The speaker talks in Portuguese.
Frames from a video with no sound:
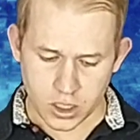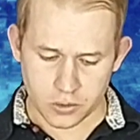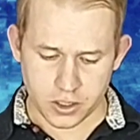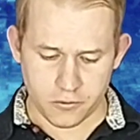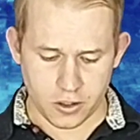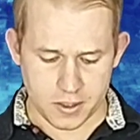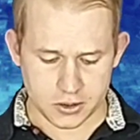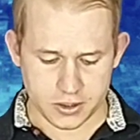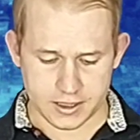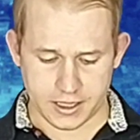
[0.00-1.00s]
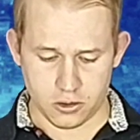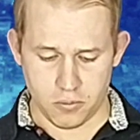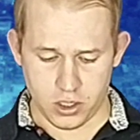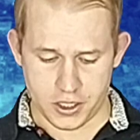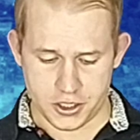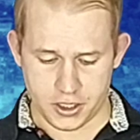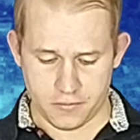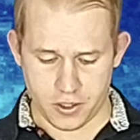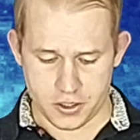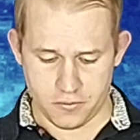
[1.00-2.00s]
eu tenho informações aqui do boletim que
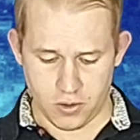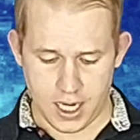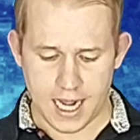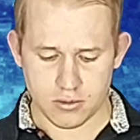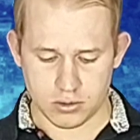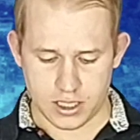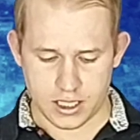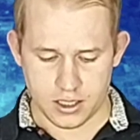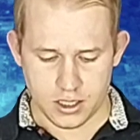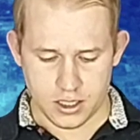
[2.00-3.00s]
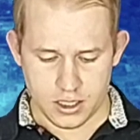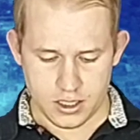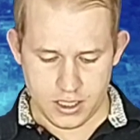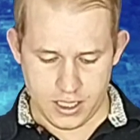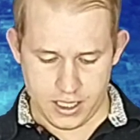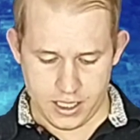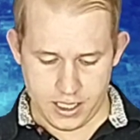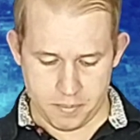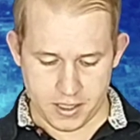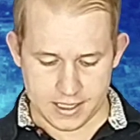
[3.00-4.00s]
foi divulgado, né?
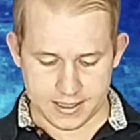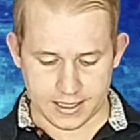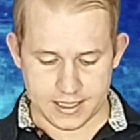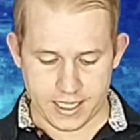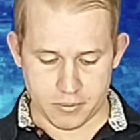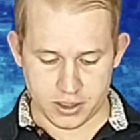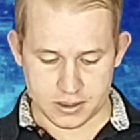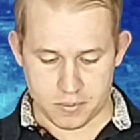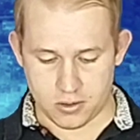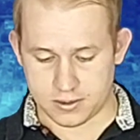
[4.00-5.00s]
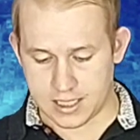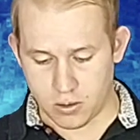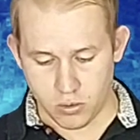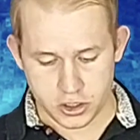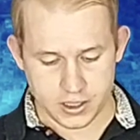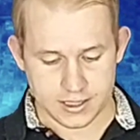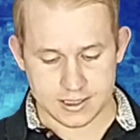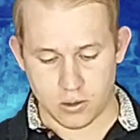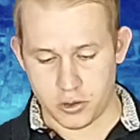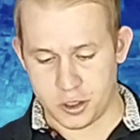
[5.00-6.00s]
É, pela Secretaria Municipal de Saúde
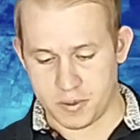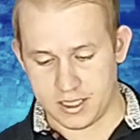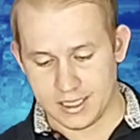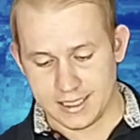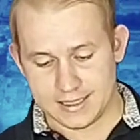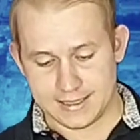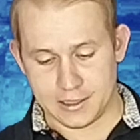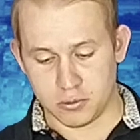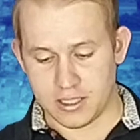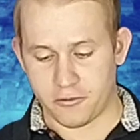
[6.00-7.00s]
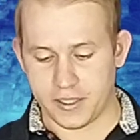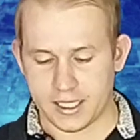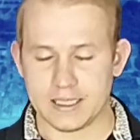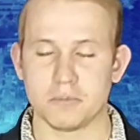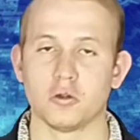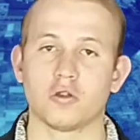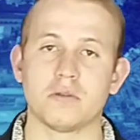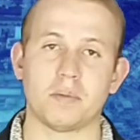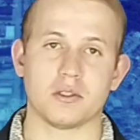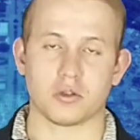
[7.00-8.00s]
nessa última segunda-feira. Temos
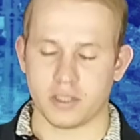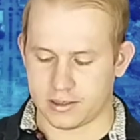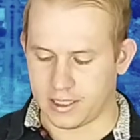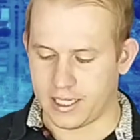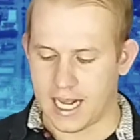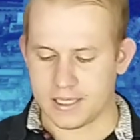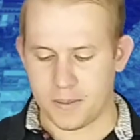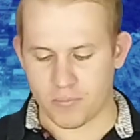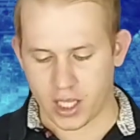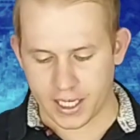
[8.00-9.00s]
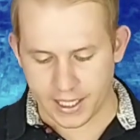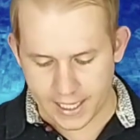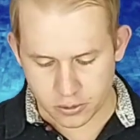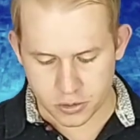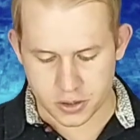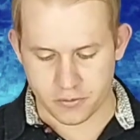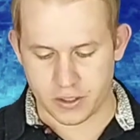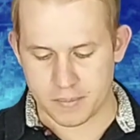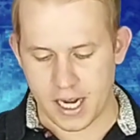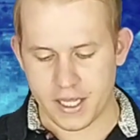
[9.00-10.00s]
uma pessoa internada em leito de
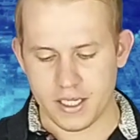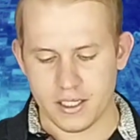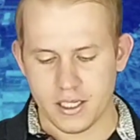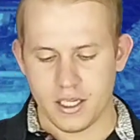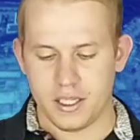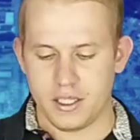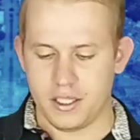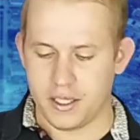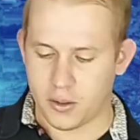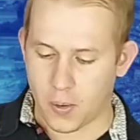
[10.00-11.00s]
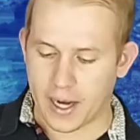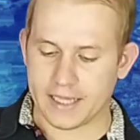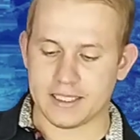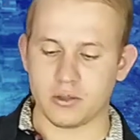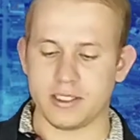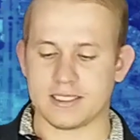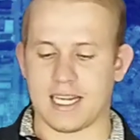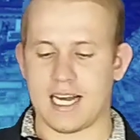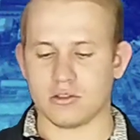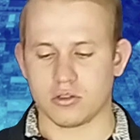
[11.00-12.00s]
enfermaria e 42
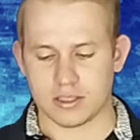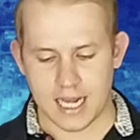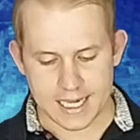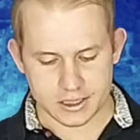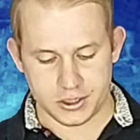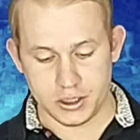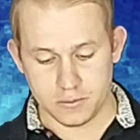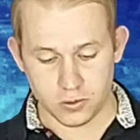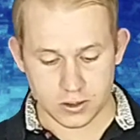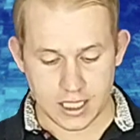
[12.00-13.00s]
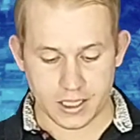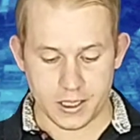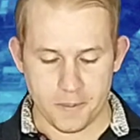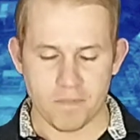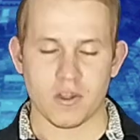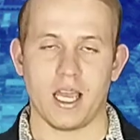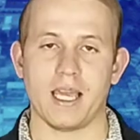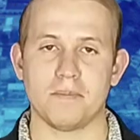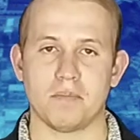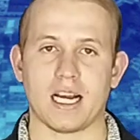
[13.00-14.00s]
casos ativos aqui
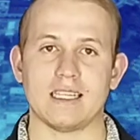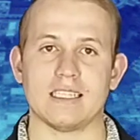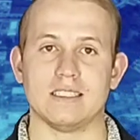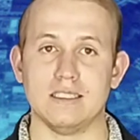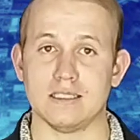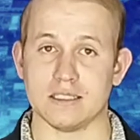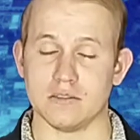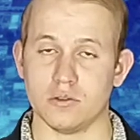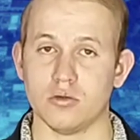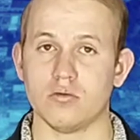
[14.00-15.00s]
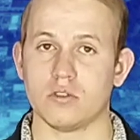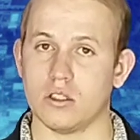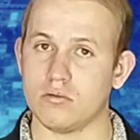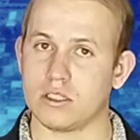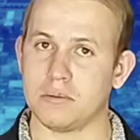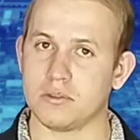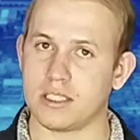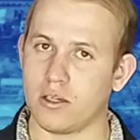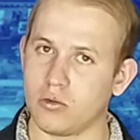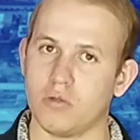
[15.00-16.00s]
em Paranatinga, viu? Então temos
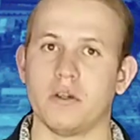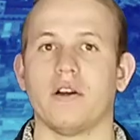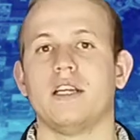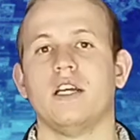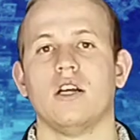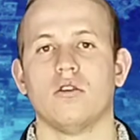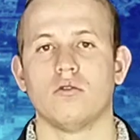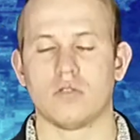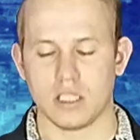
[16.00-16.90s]
aí um número aí um